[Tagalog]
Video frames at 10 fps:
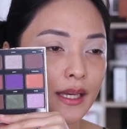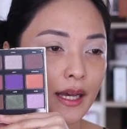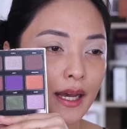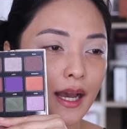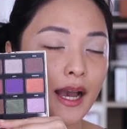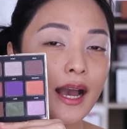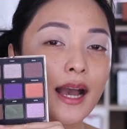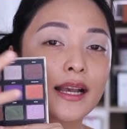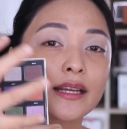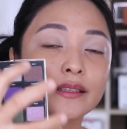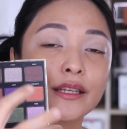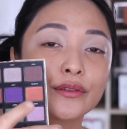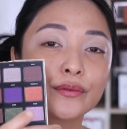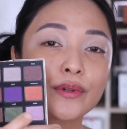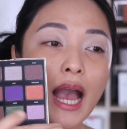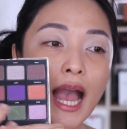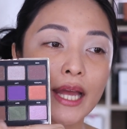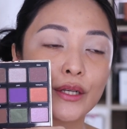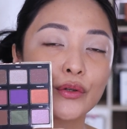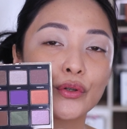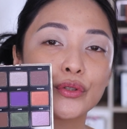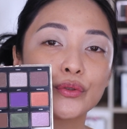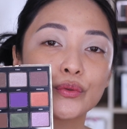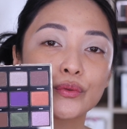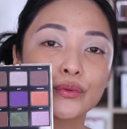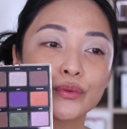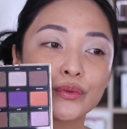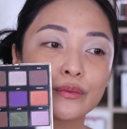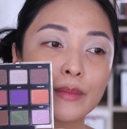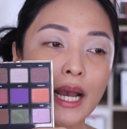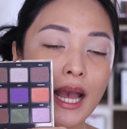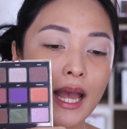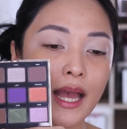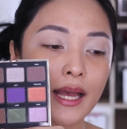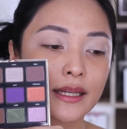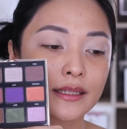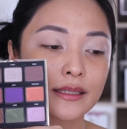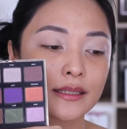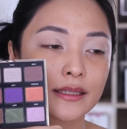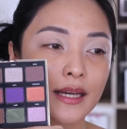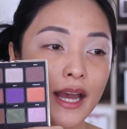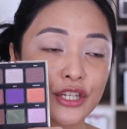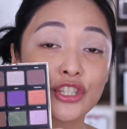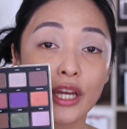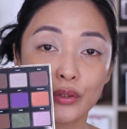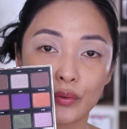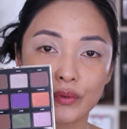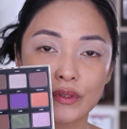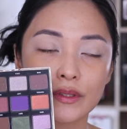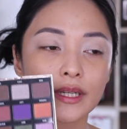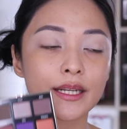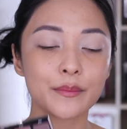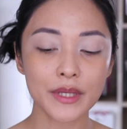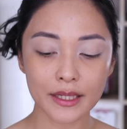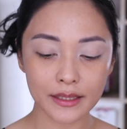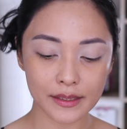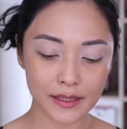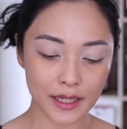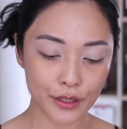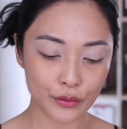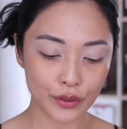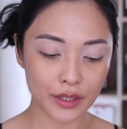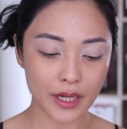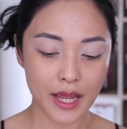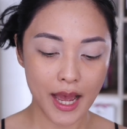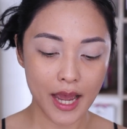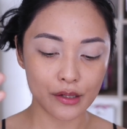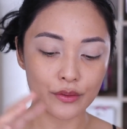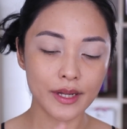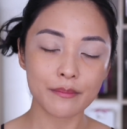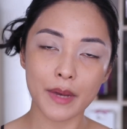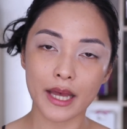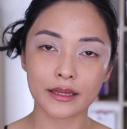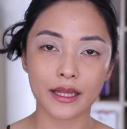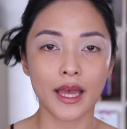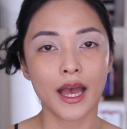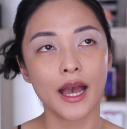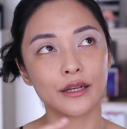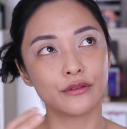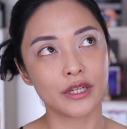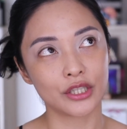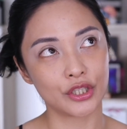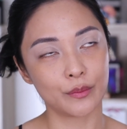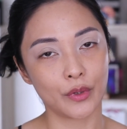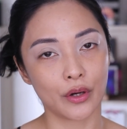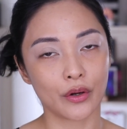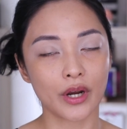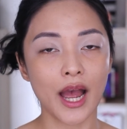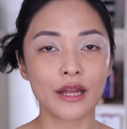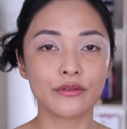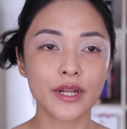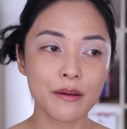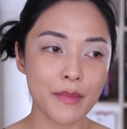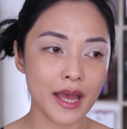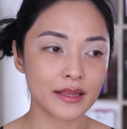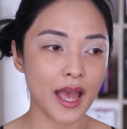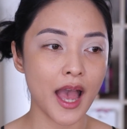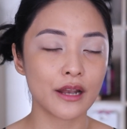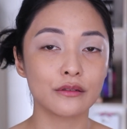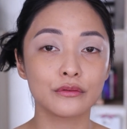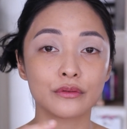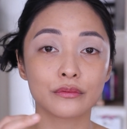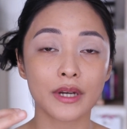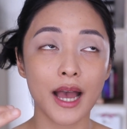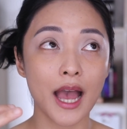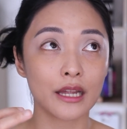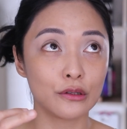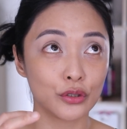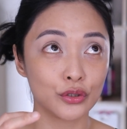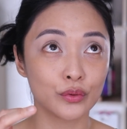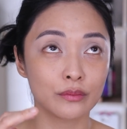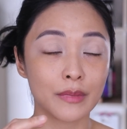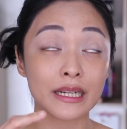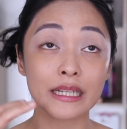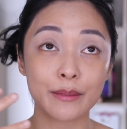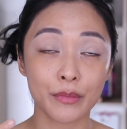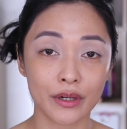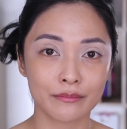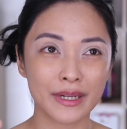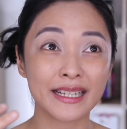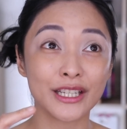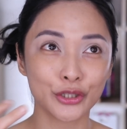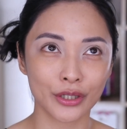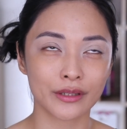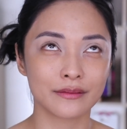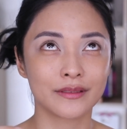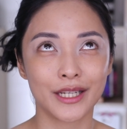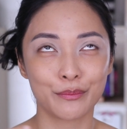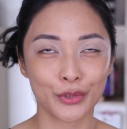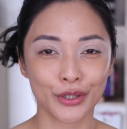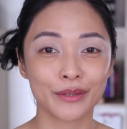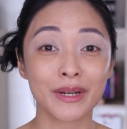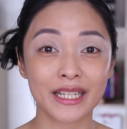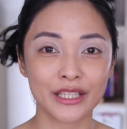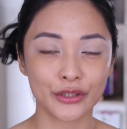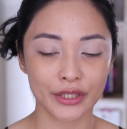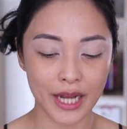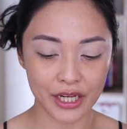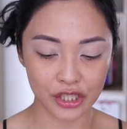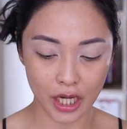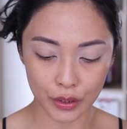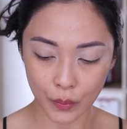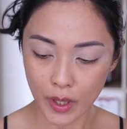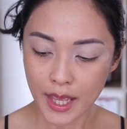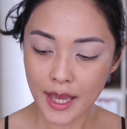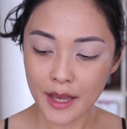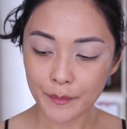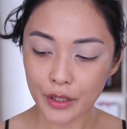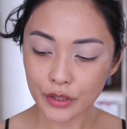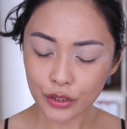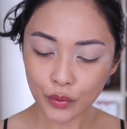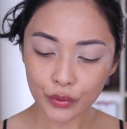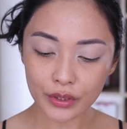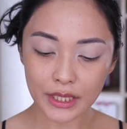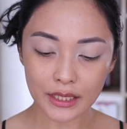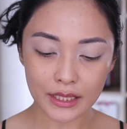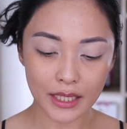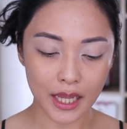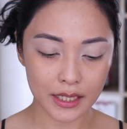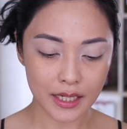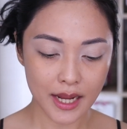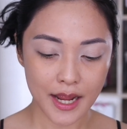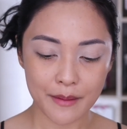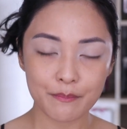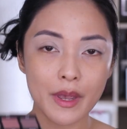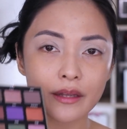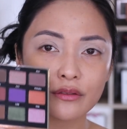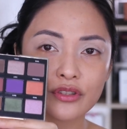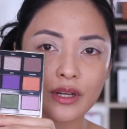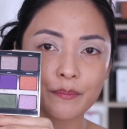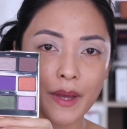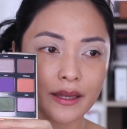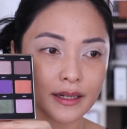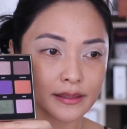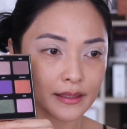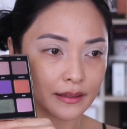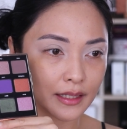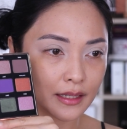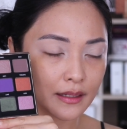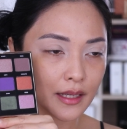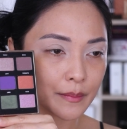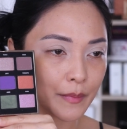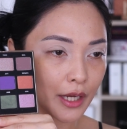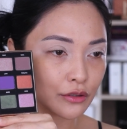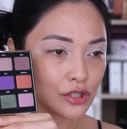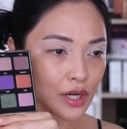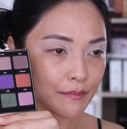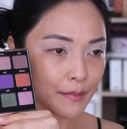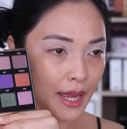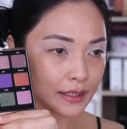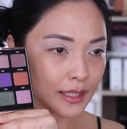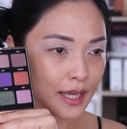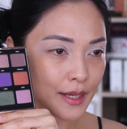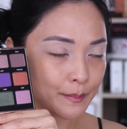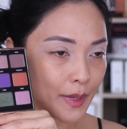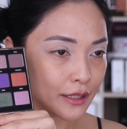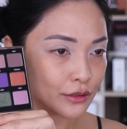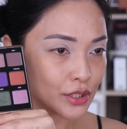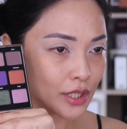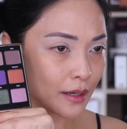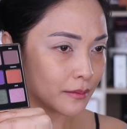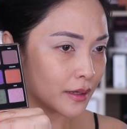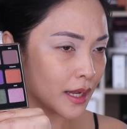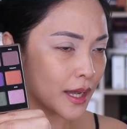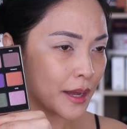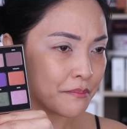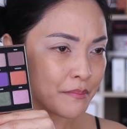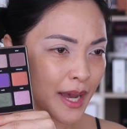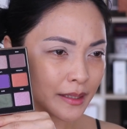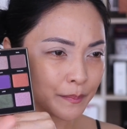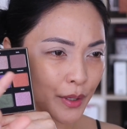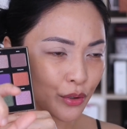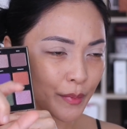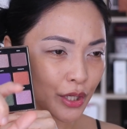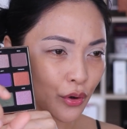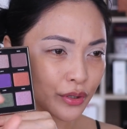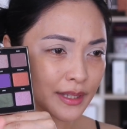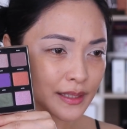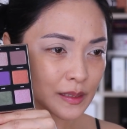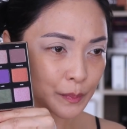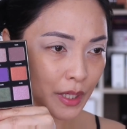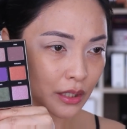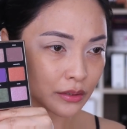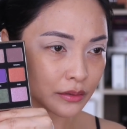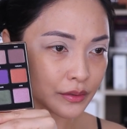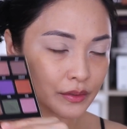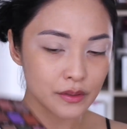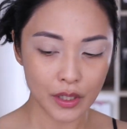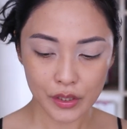Uh, ang ganda nung halo nung, nung mga eyeshadows. Karamihan kasi ngayon, halo ng matte, halo ng shimmer, or halo ng matte, halo nung, halo nung mag-glimmer, mag-glitter, glimmer, mag-glitter na eyeshadow. Pero ito kung titignan, meron siyang parang satin, meron siyang matte, meron siyang matte pero may konting sparkles.